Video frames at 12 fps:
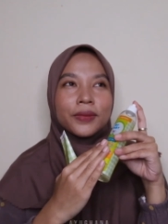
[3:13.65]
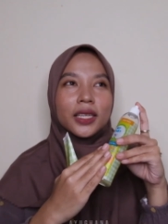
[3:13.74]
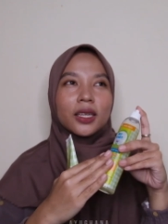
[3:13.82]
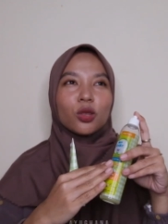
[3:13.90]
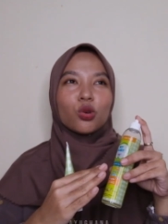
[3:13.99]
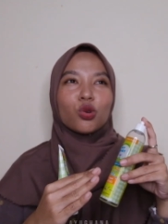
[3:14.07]

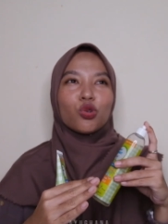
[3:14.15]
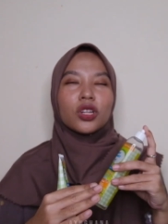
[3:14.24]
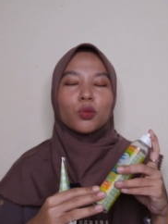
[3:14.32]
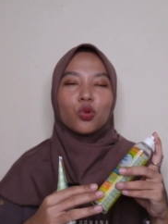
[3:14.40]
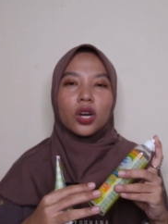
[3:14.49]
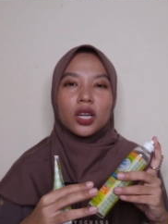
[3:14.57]
itu
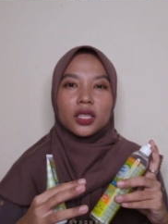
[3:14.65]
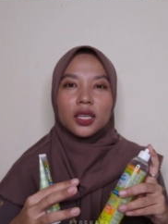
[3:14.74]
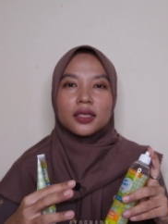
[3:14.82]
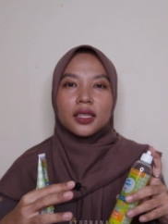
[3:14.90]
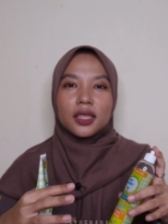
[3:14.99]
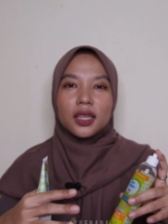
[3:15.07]
kulit
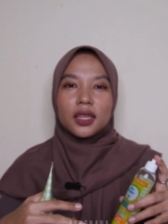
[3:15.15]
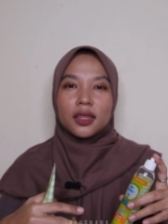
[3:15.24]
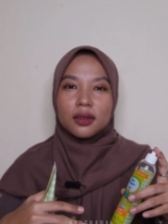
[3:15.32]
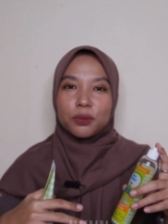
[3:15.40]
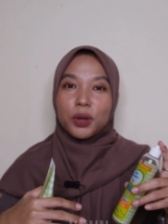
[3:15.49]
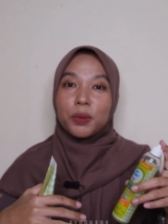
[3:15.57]
bukannya jadi
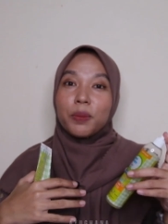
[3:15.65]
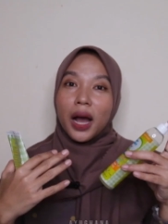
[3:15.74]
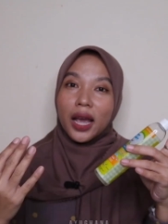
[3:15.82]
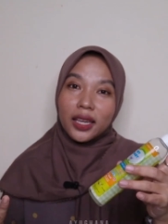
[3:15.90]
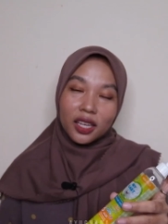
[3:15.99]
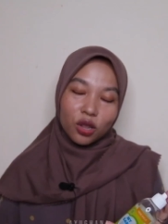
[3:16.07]

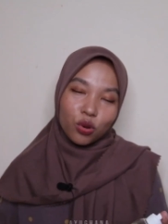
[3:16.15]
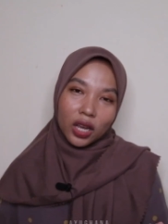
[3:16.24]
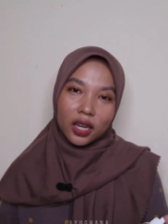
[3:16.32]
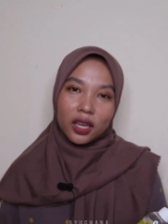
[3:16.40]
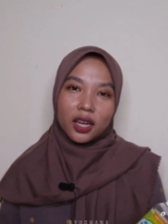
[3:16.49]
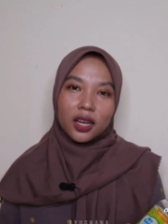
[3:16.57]
membaik gitu
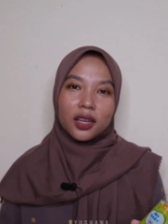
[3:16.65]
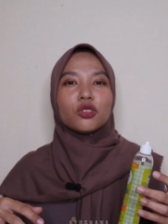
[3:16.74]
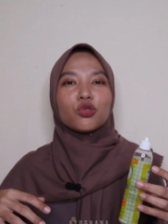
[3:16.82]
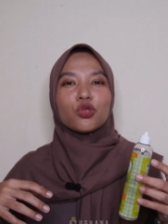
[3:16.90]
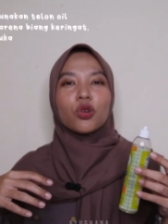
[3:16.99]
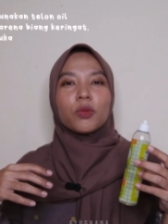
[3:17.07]
kan ya yang
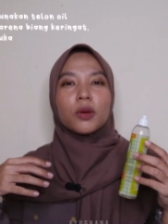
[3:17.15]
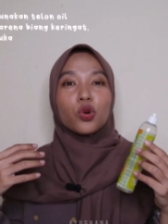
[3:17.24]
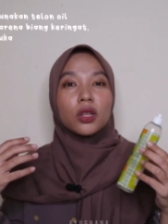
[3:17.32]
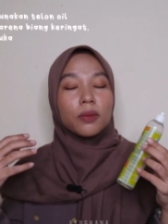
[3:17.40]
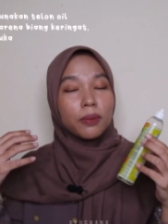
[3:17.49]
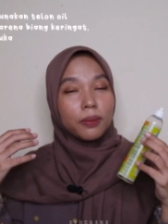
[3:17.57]
justru
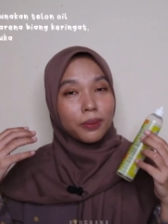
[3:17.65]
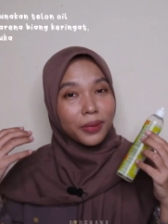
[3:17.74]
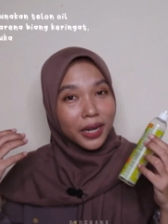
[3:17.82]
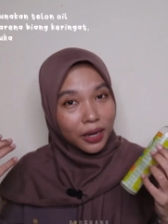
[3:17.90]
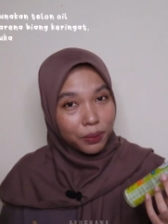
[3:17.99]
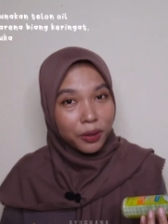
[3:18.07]
membuat
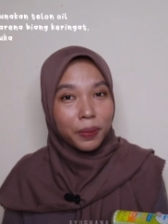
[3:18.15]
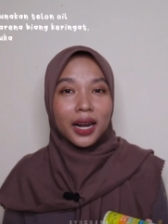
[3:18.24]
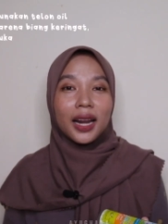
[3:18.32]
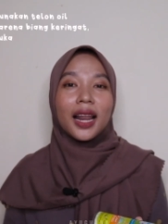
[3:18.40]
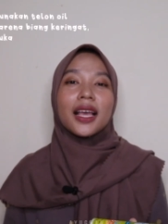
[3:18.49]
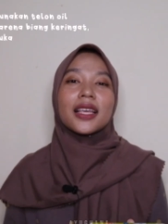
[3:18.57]
lebih
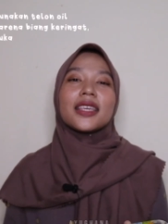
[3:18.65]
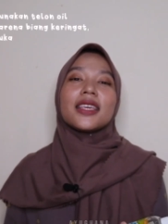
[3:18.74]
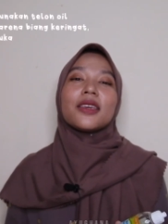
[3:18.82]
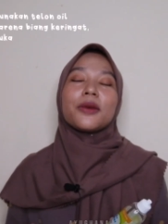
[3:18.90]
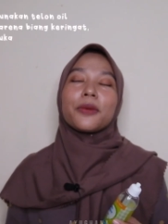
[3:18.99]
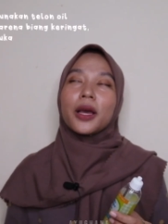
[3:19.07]
parah
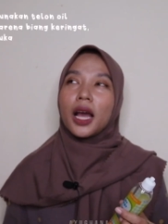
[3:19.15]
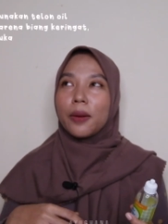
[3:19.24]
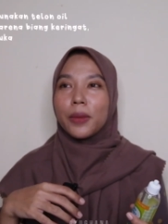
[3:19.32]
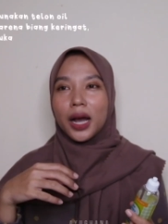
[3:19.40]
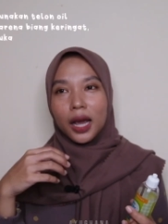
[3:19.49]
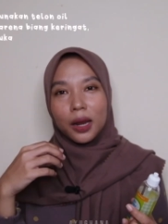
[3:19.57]
lagi
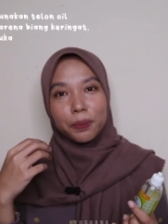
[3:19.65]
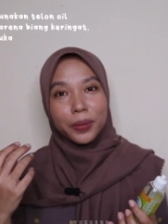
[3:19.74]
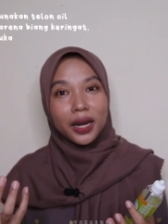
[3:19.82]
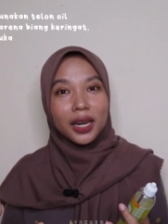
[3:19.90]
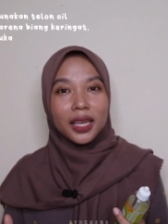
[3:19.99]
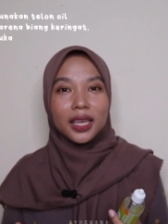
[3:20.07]
bahkan
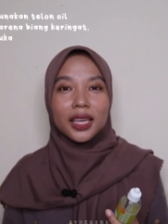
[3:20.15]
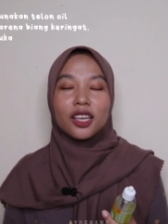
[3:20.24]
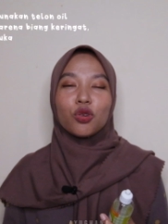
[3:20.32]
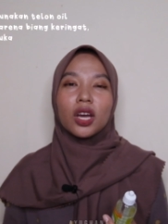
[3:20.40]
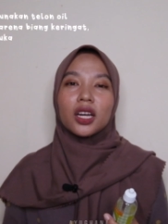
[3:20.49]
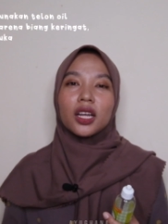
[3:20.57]
perih
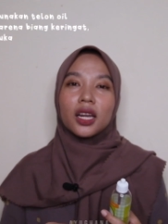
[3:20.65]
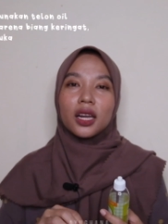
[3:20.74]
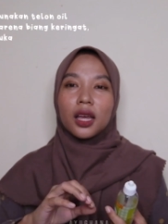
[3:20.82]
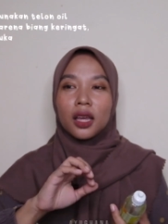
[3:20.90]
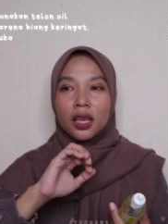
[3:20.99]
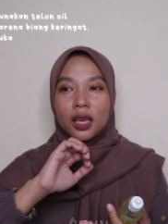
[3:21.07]
gitu kan
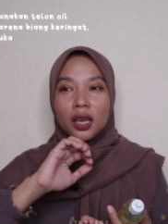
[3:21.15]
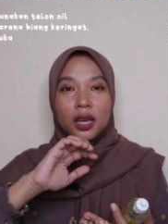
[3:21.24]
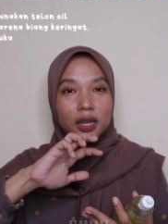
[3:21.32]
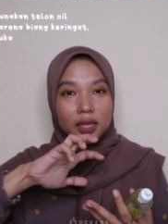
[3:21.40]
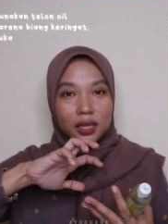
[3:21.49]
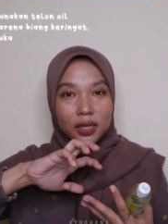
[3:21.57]
karena
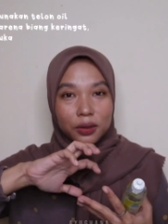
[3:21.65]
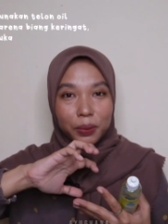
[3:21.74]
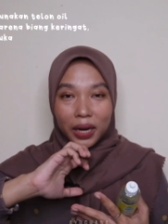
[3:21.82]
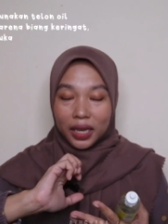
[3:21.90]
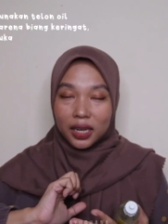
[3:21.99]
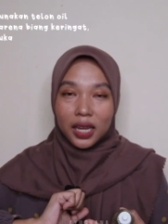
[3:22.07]
e,
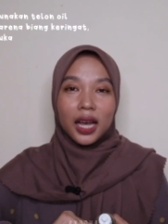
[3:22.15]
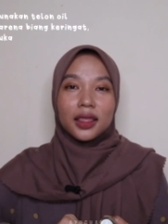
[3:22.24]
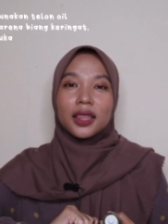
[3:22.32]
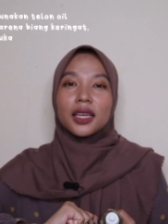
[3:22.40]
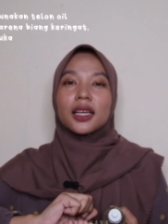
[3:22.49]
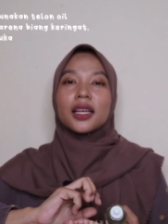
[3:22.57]
makin
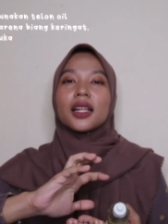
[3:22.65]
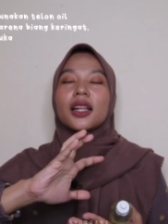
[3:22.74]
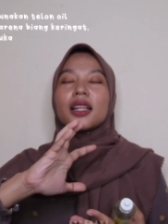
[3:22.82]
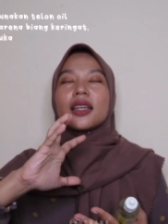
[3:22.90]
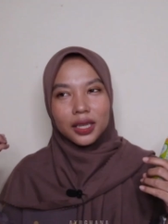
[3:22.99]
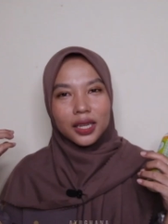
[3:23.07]

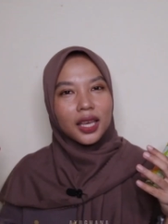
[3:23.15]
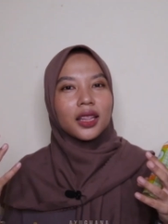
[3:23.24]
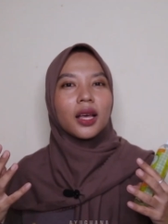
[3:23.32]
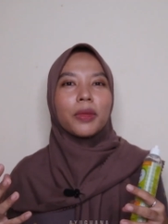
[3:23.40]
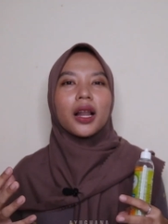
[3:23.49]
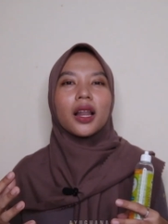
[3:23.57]
gatel. Jadi
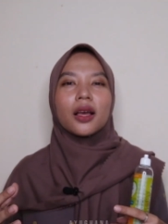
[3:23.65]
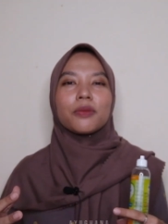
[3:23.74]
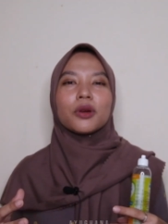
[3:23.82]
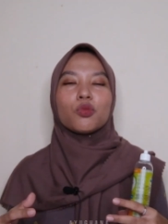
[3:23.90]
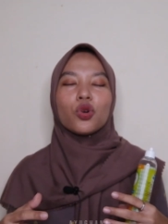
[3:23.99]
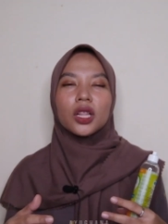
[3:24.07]
kita malah
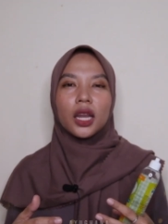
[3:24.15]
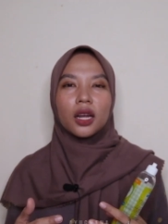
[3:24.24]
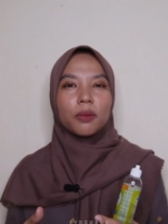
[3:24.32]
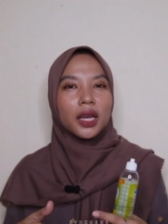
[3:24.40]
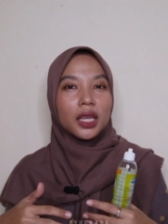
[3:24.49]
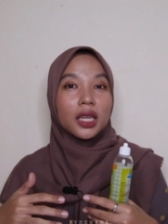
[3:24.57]
membuat anak
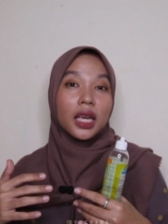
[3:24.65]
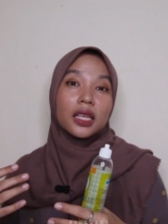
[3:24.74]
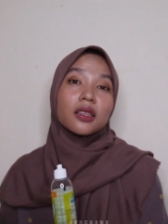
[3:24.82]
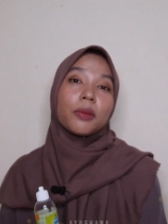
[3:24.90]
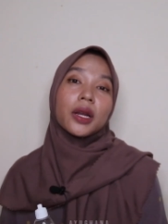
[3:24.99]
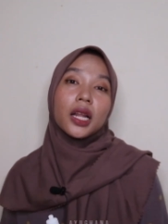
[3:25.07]
makin gak
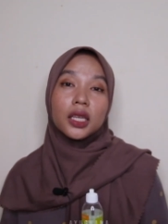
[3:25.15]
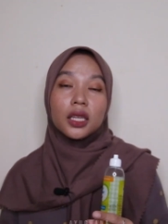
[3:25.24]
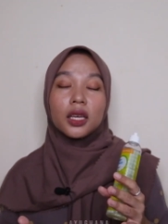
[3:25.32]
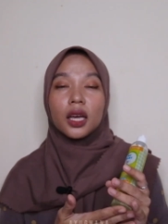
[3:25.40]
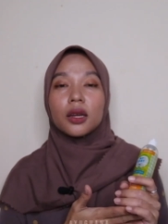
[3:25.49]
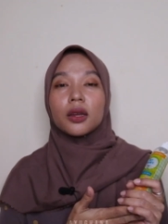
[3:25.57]
nyaman lagi
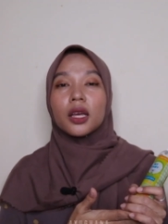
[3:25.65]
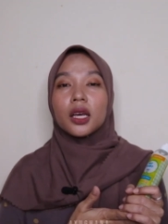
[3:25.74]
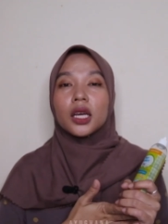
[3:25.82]
dengan